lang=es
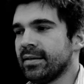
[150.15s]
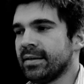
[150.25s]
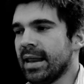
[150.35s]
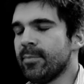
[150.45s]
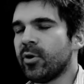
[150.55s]

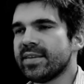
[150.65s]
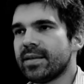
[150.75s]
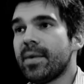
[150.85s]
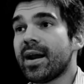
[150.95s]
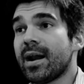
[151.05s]
queríamos
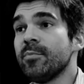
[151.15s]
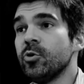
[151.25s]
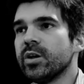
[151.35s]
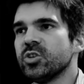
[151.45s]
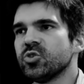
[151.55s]
crecer más
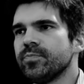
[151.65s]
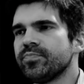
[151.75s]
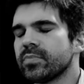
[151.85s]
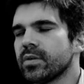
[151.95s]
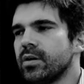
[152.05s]
rápido que eso.
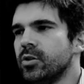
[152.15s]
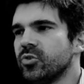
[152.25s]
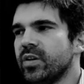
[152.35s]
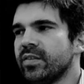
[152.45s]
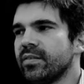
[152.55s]

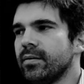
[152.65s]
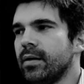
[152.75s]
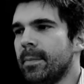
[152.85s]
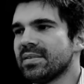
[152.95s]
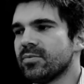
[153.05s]
Entonces
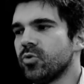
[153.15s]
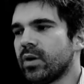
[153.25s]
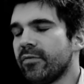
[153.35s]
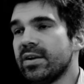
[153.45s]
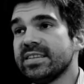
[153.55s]
empezamos a
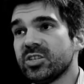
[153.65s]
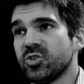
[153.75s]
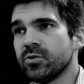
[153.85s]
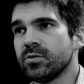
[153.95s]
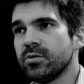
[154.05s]
buscar
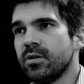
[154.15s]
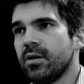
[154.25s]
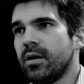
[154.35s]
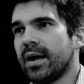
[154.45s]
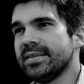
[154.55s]
financiación.
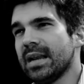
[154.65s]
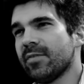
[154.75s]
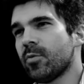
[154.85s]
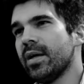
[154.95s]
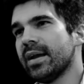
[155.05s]
Así que la
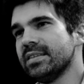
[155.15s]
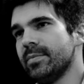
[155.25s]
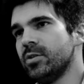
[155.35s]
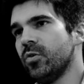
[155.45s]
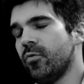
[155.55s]
forma de
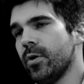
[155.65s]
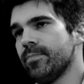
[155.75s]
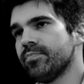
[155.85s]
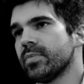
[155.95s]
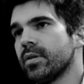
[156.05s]
crecimiento
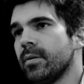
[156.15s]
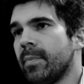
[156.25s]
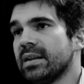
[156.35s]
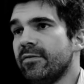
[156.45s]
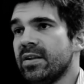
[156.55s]
fue
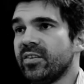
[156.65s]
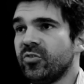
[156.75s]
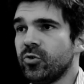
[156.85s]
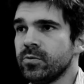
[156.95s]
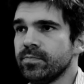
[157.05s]
parte de
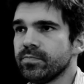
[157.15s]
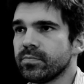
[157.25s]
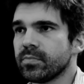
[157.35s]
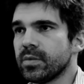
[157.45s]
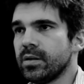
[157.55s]
financiación
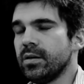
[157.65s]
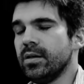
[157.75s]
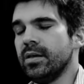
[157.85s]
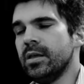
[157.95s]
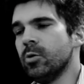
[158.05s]

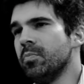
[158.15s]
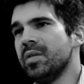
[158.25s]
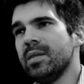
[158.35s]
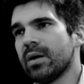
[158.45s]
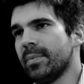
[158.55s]
y un
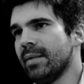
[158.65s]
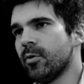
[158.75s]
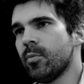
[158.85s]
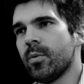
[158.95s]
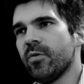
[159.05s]
mínimo capital
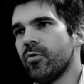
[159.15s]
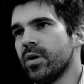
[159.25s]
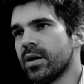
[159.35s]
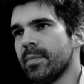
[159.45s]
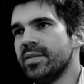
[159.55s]
propio, pero
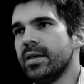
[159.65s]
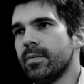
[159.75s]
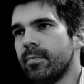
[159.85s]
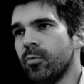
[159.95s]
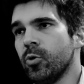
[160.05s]
fue
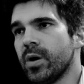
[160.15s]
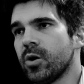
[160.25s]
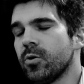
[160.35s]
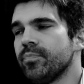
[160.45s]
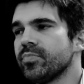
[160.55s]
realmente muy
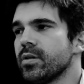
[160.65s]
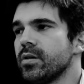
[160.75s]
bajo.